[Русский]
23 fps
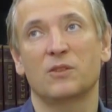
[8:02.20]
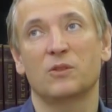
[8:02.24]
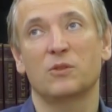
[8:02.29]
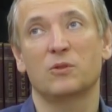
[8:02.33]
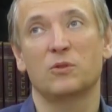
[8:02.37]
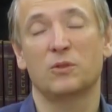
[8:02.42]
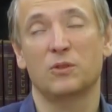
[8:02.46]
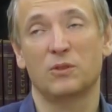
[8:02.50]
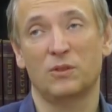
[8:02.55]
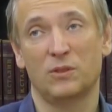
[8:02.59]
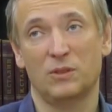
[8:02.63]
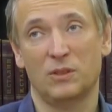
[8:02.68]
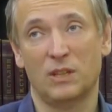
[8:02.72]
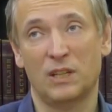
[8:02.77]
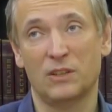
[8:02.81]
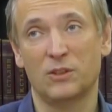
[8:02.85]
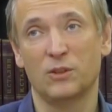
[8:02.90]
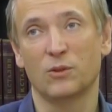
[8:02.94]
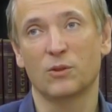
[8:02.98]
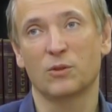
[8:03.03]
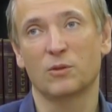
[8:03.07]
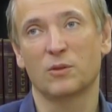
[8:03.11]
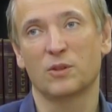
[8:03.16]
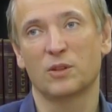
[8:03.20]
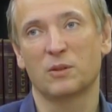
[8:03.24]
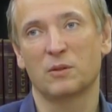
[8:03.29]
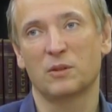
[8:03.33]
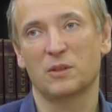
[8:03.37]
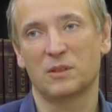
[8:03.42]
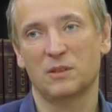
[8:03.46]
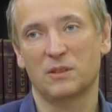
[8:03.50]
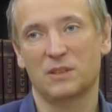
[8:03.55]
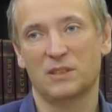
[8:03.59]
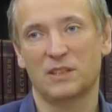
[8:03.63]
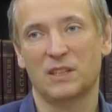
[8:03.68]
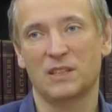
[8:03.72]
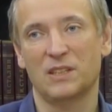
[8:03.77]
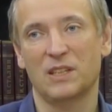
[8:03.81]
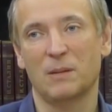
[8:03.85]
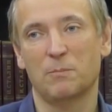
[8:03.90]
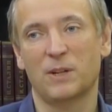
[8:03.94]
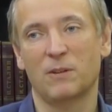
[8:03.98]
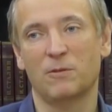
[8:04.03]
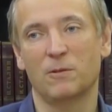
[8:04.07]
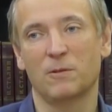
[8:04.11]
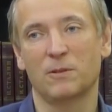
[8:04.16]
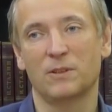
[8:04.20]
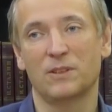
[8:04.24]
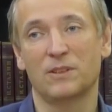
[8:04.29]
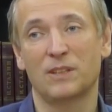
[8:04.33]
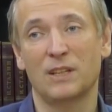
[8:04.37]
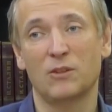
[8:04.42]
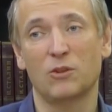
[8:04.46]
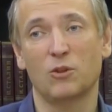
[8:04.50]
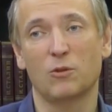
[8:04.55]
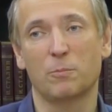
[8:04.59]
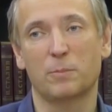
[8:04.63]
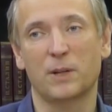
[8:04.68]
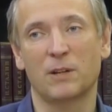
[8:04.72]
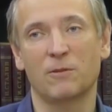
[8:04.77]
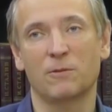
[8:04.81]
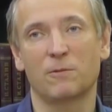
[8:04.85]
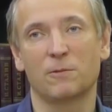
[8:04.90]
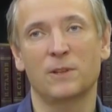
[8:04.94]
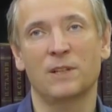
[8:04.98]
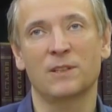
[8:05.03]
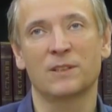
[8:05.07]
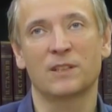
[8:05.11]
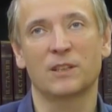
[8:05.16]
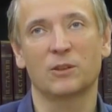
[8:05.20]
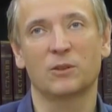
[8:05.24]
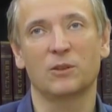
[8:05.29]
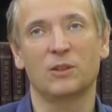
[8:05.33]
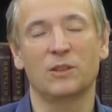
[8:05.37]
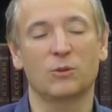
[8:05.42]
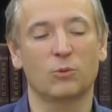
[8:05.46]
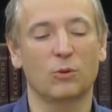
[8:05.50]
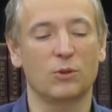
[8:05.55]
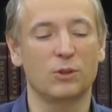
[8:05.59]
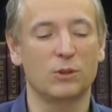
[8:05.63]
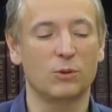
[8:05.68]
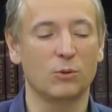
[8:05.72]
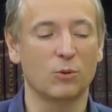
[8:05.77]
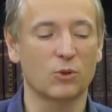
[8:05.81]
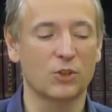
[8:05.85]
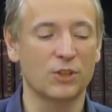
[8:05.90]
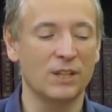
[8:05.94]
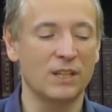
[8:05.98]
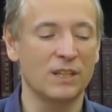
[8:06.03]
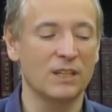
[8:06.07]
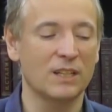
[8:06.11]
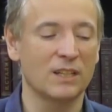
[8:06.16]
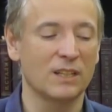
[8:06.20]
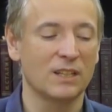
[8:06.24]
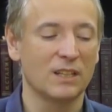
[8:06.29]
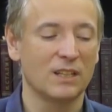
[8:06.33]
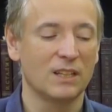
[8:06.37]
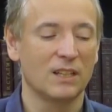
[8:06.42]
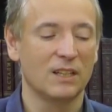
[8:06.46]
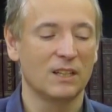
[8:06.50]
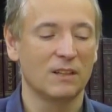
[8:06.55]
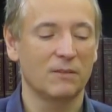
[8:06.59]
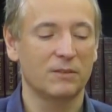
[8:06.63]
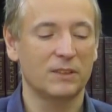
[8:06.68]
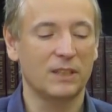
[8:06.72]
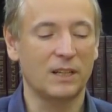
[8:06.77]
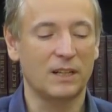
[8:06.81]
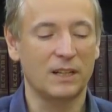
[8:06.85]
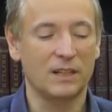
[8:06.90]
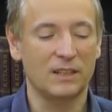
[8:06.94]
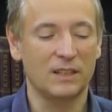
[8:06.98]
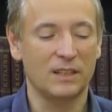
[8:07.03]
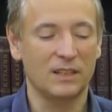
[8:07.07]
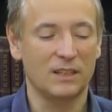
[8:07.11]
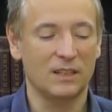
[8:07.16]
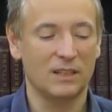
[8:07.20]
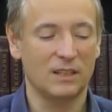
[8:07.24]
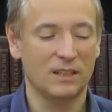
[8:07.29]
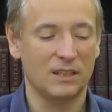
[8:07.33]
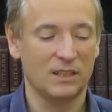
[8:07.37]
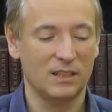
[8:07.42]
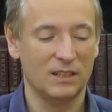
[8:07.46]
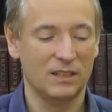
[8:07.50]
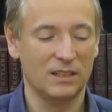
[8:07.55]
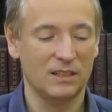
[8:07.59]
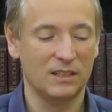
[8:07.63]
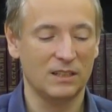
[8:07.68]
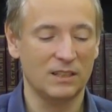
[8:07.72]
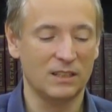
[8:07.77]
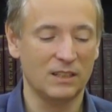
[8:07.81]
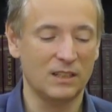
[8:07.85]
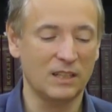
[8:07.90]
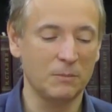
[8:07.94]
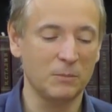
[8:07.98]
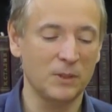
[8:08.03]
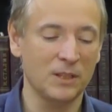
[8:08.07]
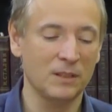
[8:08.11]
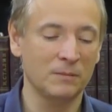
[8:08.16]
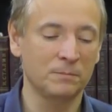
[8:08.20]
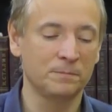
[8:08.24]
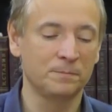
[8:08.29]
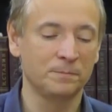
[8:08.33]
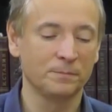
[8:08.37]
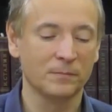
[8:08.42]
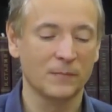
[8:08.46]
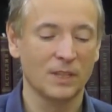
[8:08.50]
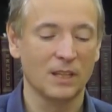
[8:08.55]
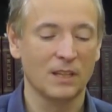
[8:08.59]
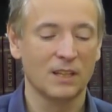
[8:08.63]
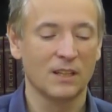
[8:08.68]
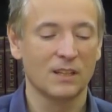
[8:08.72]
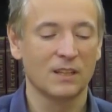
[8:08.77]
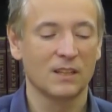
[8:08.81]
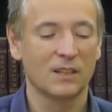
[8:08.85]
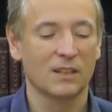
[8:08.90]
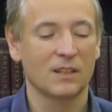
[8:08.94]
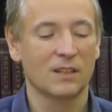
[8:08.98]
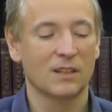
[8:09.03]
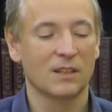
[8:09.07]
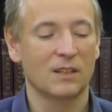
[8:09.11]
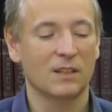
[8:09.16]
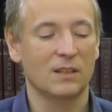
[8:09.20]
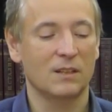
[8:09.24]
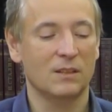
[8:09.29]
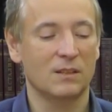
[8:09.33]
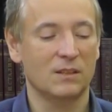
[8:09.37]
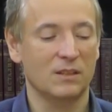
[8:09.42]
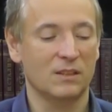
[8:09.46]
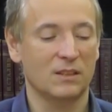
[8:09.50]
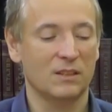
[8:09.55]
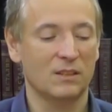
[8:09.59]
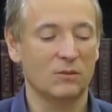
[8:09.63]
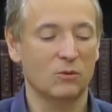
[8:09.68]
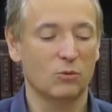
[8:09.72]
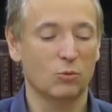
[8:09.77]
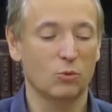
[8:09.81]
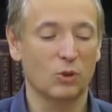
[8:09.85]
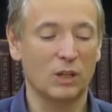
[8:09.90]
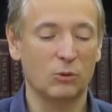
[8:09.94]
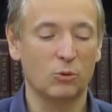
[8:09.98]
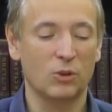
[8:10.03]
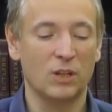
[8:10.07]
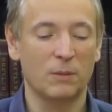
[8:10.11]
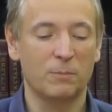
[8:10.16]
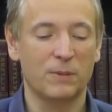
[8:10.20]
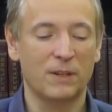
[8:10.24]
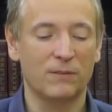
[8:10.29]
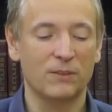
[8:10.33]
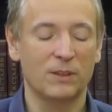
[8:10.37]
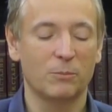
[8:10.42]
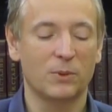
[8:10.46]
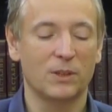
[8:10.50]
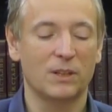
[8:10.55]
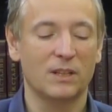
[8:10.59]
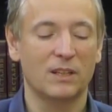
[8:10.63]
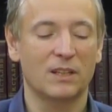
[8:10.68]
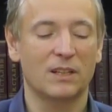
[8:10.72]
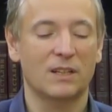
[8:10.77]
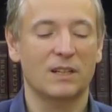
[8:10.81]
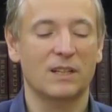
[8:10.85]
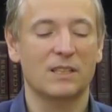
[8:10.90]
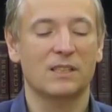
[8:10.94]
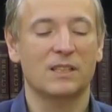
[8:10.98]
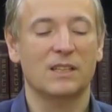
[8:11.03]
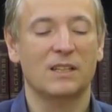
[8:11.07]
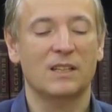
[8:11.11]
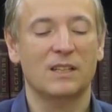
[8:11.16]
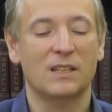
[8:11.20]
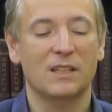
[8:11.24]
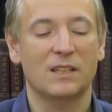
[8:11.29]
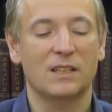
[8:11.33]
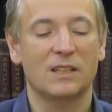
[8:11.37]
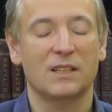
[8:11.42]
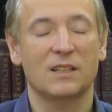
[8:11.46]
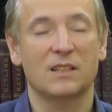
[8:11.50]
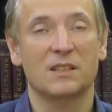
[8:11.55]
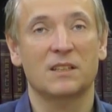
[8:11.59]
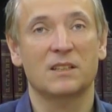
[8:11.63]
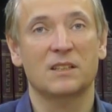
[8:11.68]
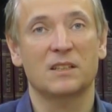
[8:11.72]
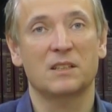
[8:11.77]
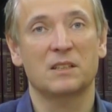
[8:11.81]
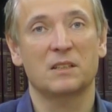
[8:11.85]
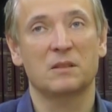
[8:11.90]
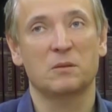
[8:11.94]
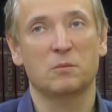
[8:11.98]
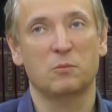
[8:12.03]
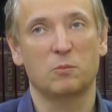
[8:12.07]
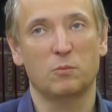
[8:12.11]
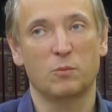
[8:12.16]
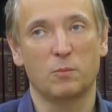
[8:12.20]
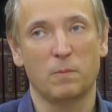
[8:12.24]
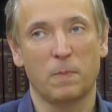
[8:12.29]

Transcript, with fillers: э, от нее, сказать, на, прав, на ее правом фланге, и, то есть южнее, вторая э, армия, э, но которая, правда, была гораздо, э,